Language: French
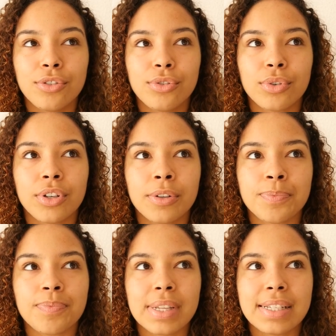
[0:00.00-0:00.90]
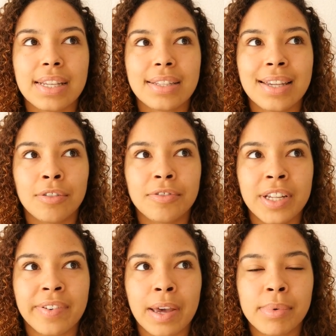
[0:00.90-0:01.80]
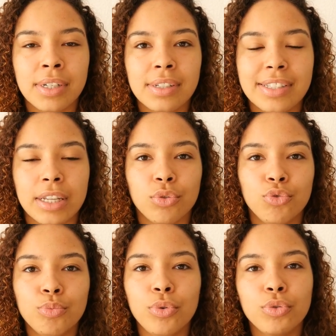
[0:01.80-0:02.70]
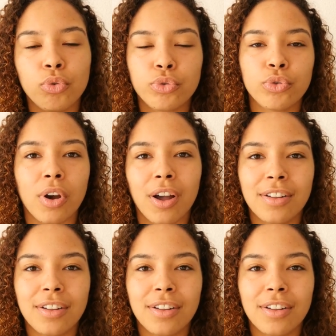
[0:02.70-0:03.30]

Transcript: donc euh, c'était en fait vraiment cette double culture,